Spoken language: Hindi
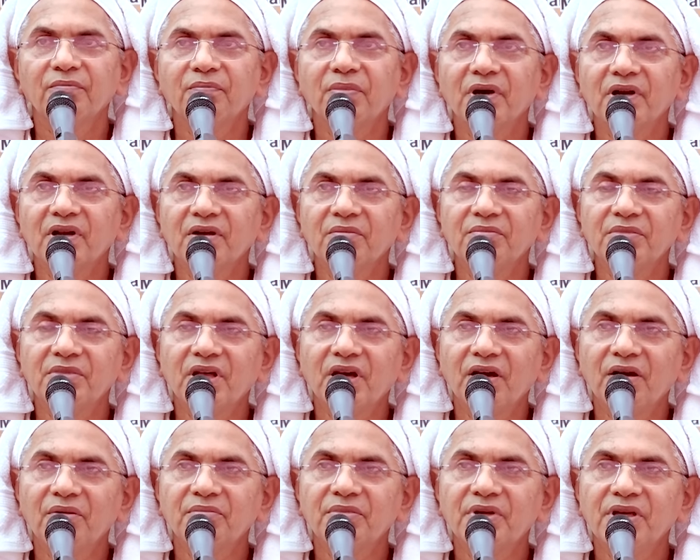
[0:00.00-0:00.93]
परम
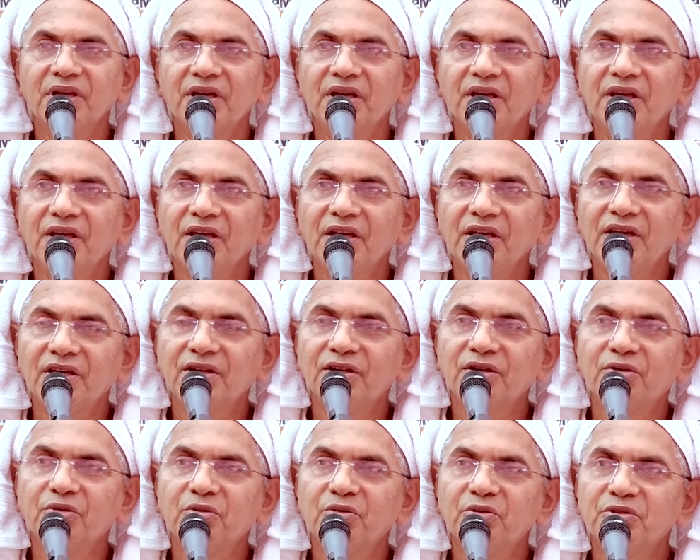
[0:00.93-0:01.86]
धाम के एक
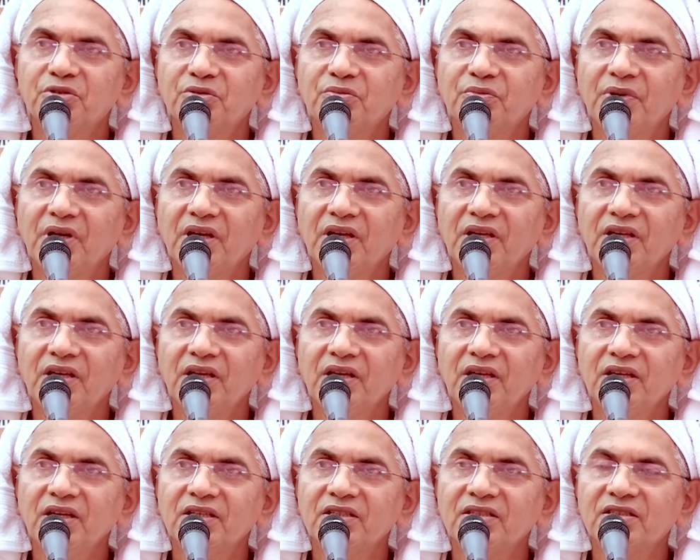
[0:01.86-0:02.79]
कोष में ही
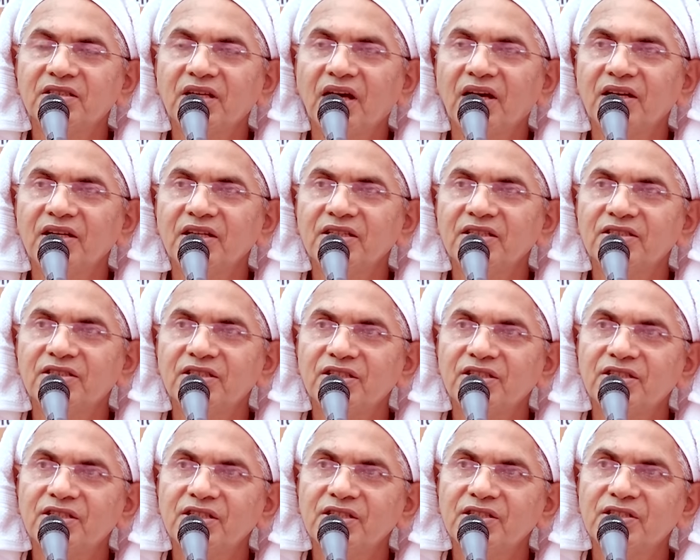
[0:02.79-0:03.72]
यह सारी
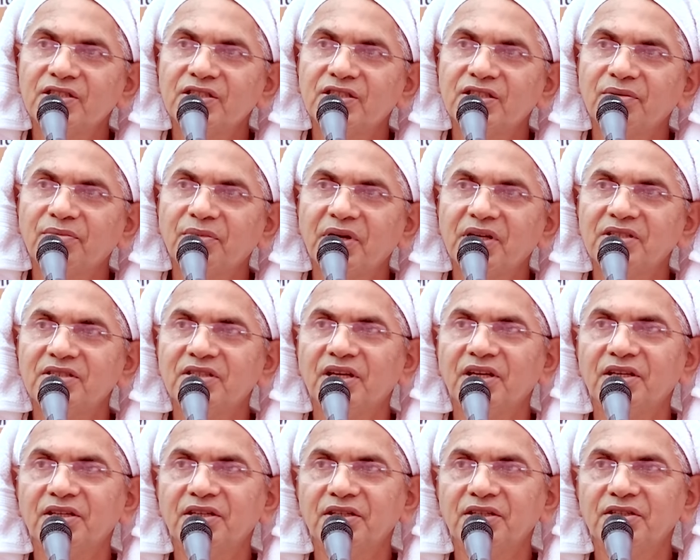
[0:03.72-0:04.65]
सृष्टि समा
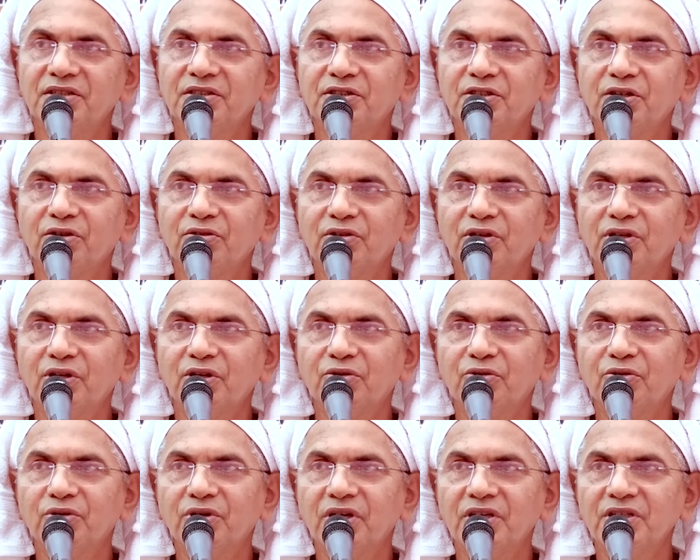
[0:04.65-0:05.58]
जाएगी चौदह
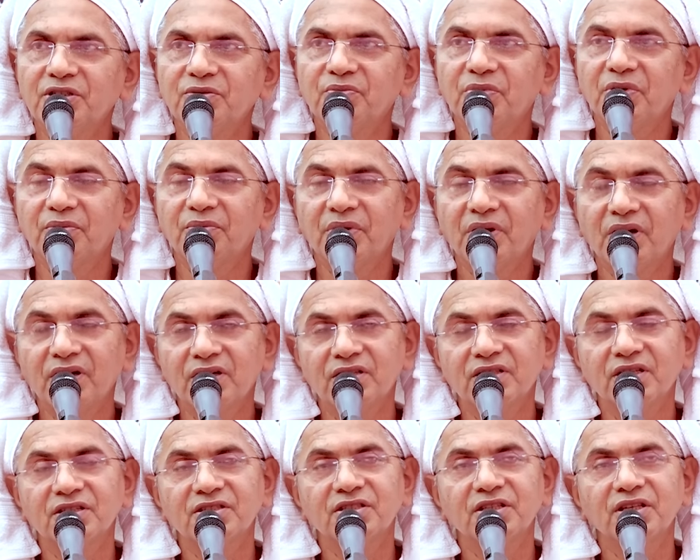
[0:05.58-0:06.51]
लोगों के इस ब्रह्मांड
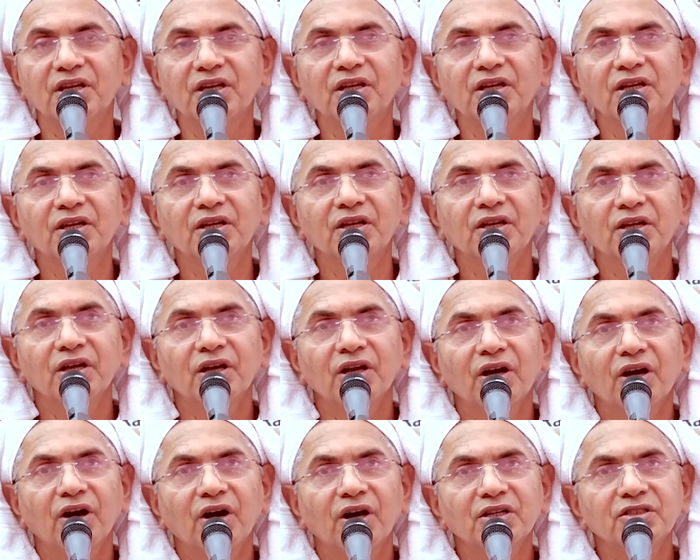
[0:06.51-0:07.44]
जैसे
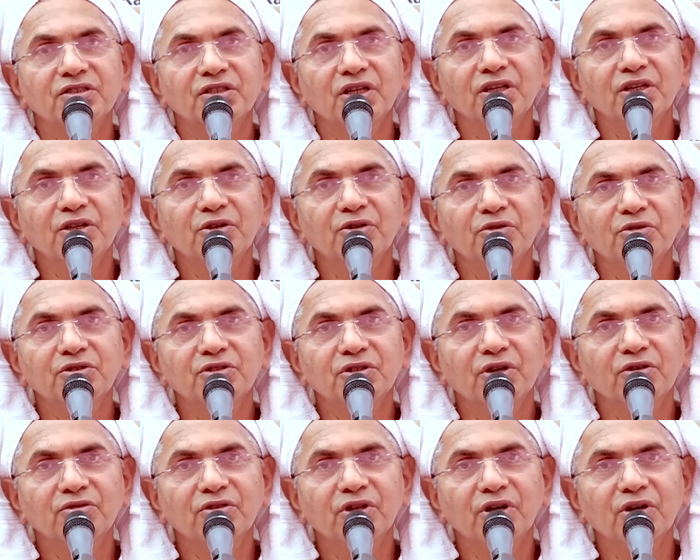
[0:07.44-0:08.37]
असंख्यों
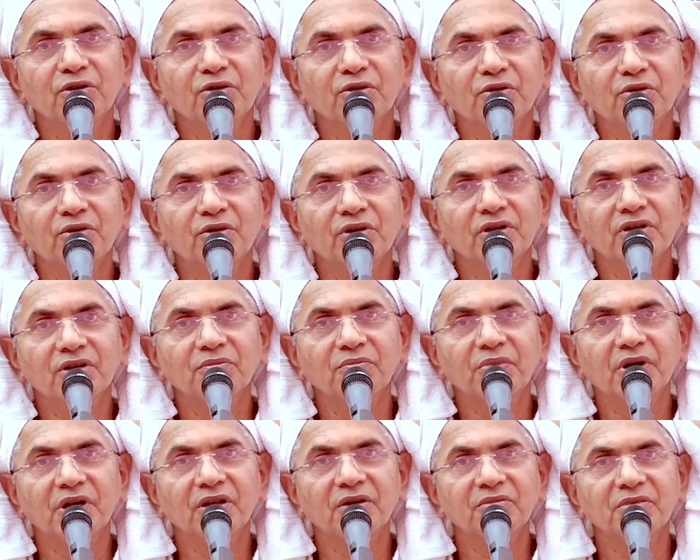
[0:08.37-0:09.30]
चौदह लोग
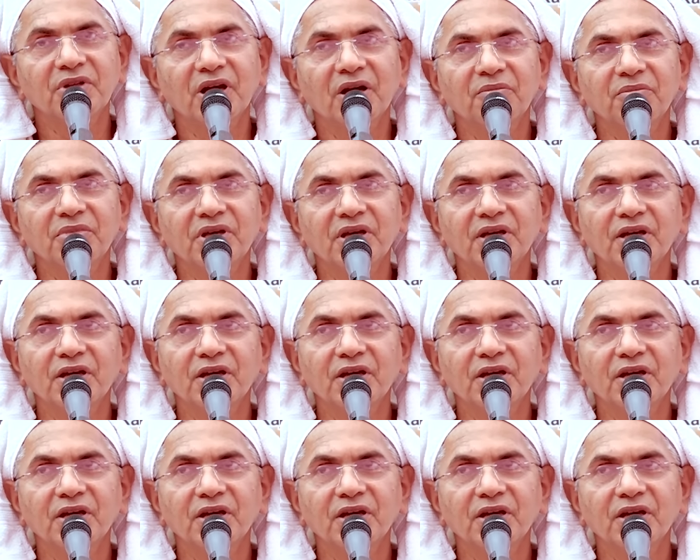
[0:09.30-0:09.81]
परम धाम के